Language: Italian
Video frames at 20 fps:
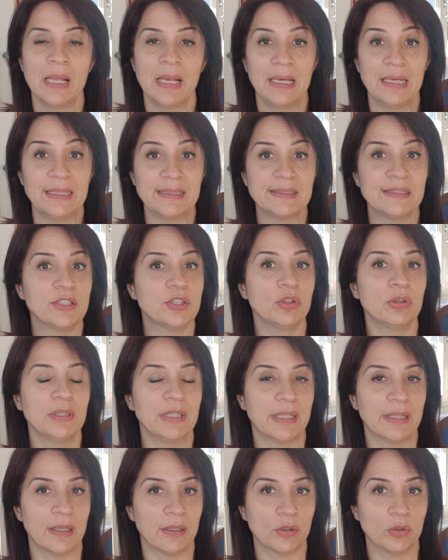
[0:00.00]

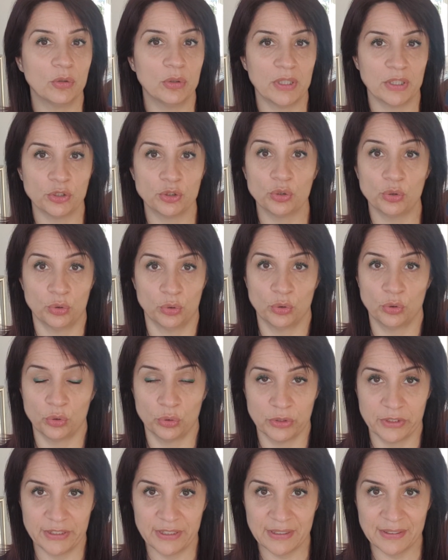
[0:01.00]
lezioni che ancora sono
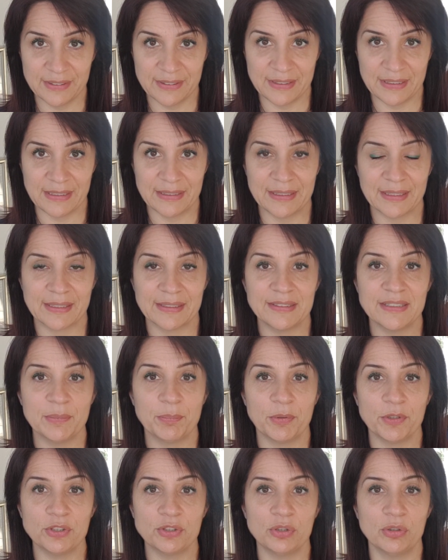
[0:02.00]
consentite che
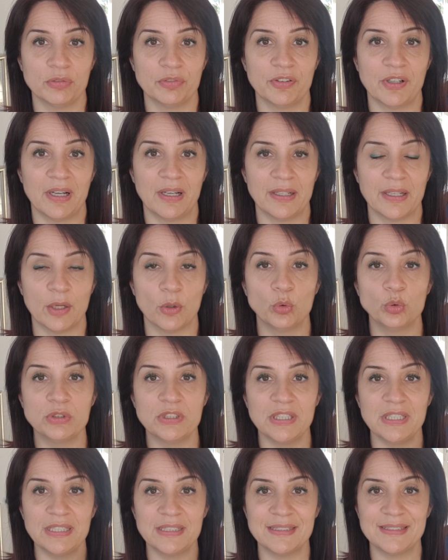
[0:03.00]
si possono fare
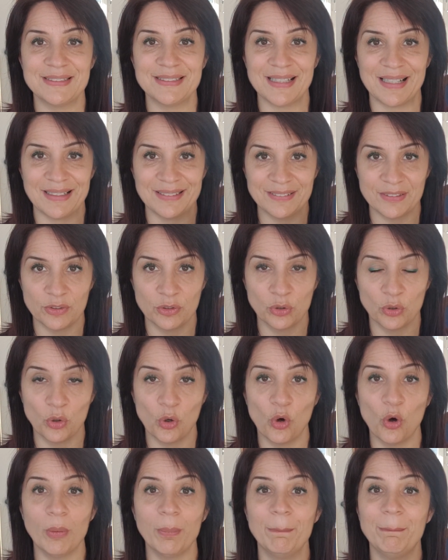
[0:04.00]

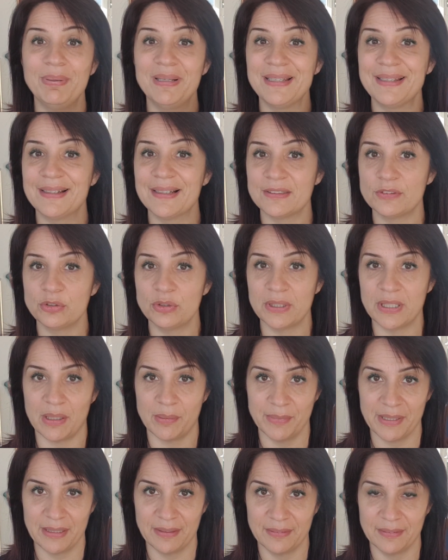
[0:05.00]
utilizzando
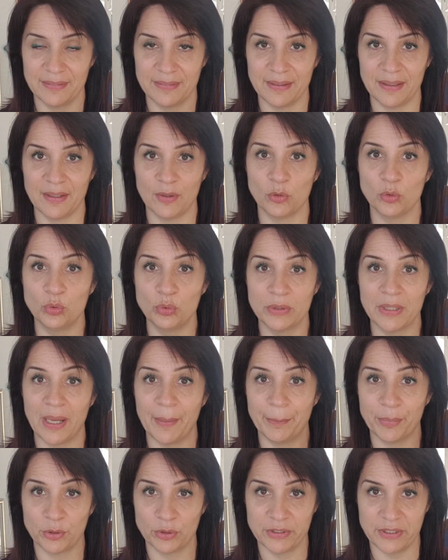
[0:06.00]
obbligatoriamente
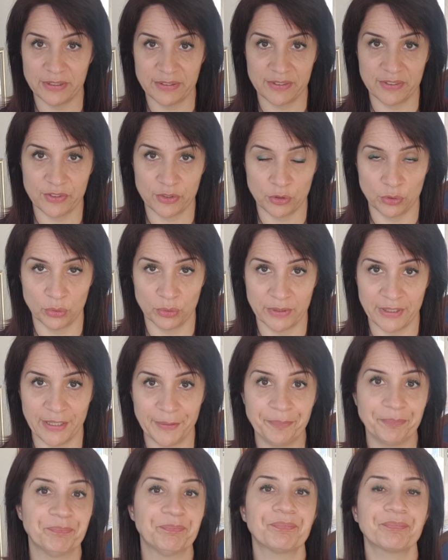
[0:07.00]
una
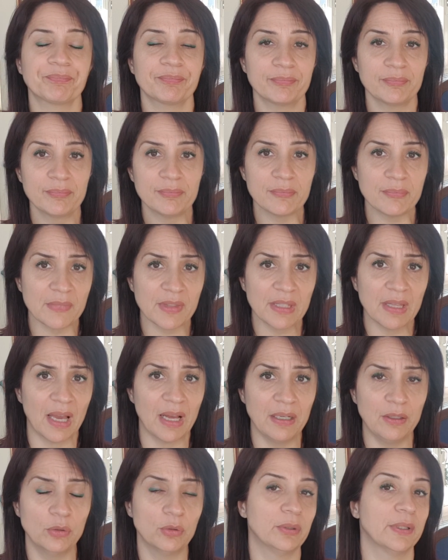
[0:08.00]
protezione.
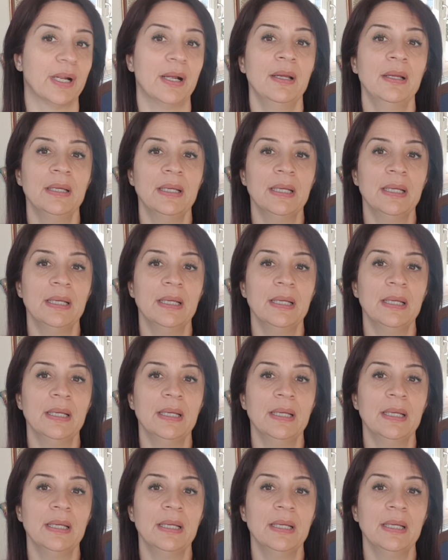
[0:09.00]
Allora,